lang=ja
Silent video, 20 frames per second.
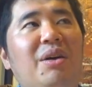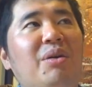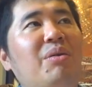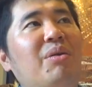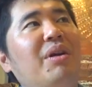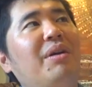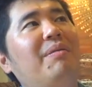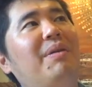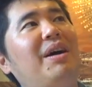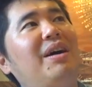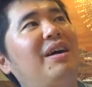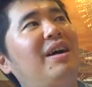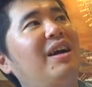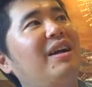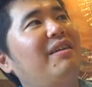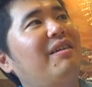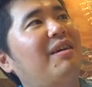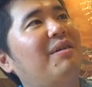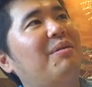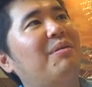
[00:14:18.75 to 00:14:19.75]
こればっか
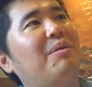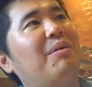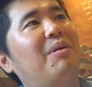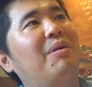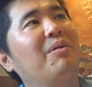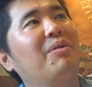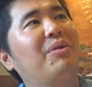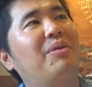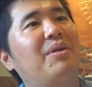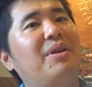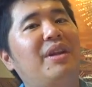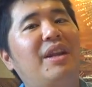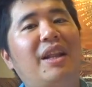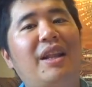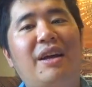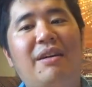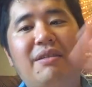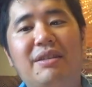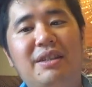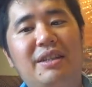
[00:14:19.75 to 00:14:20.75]
りはこう本当に
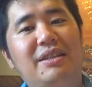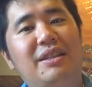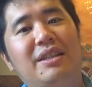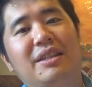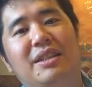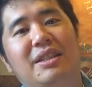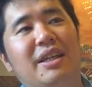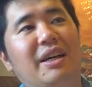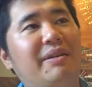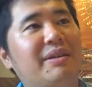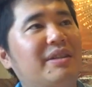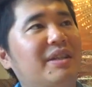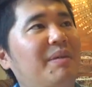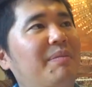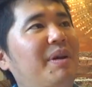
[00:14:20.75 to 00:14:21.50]
値段は全然違います。